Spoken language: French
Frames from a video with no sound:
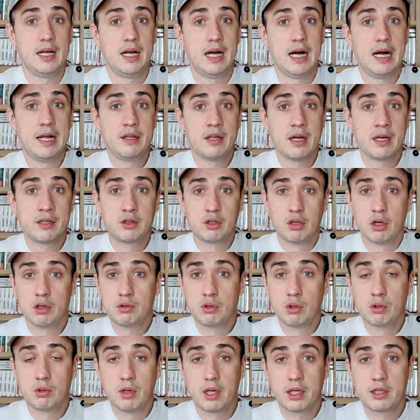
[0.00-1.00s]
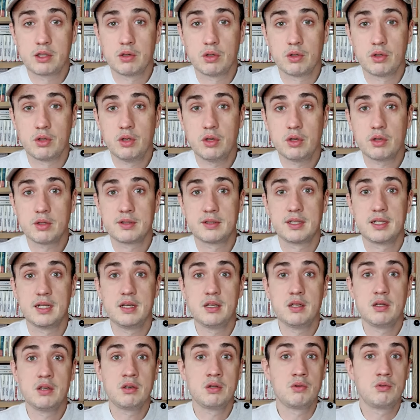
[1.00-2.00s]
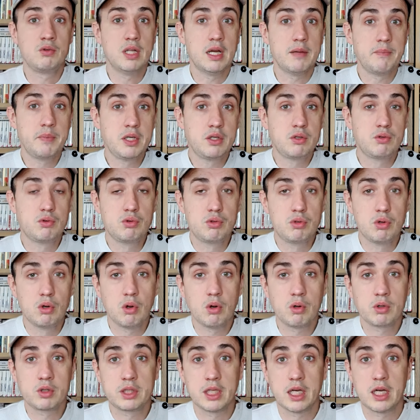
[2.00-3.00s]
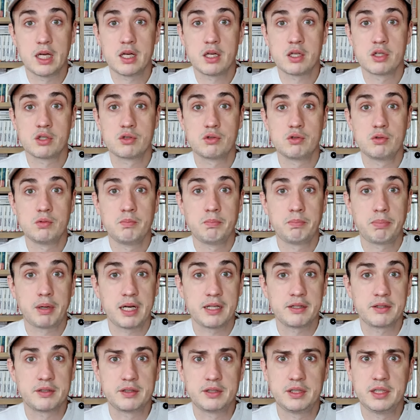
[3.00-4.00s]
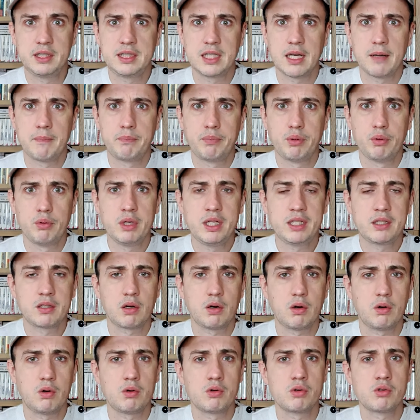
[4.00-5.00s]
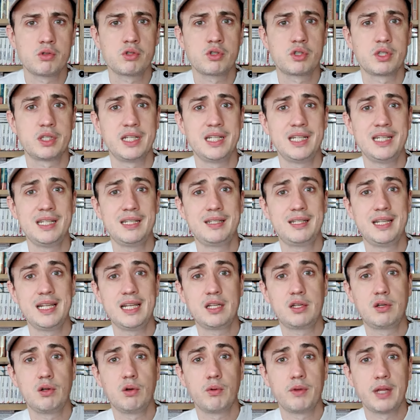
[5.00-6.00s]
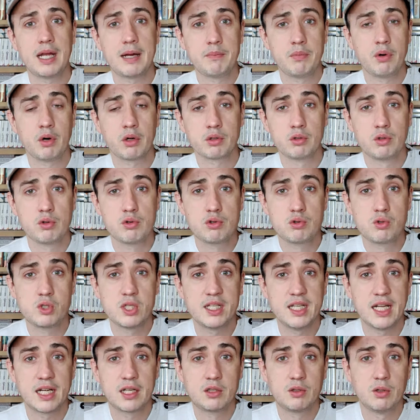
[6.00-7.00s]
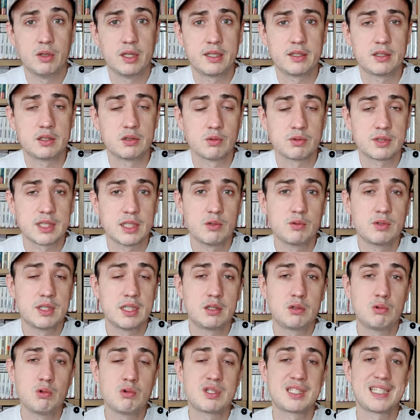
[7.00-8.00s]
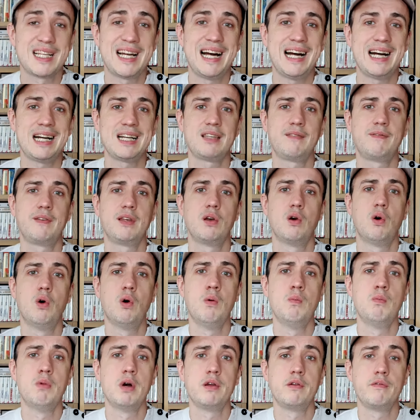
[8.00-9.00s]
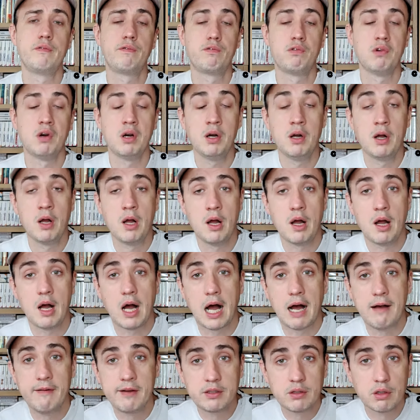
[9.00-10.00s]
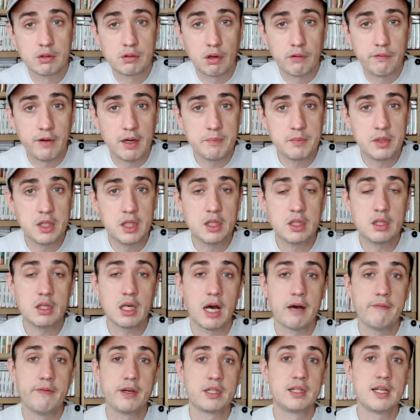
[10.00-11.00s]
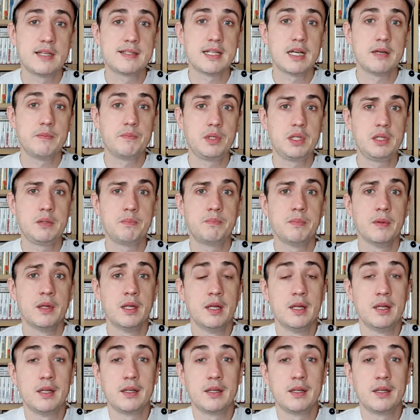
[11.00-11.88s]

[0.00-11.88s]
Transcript: Un, toc de collectionneur, c'est une habitude de langage, une pratique un peu étrange, et dès que l'on aborde le sujet de la collection, ça nous est tous arrivé au moins une fois, avec notre famille, avec des amis,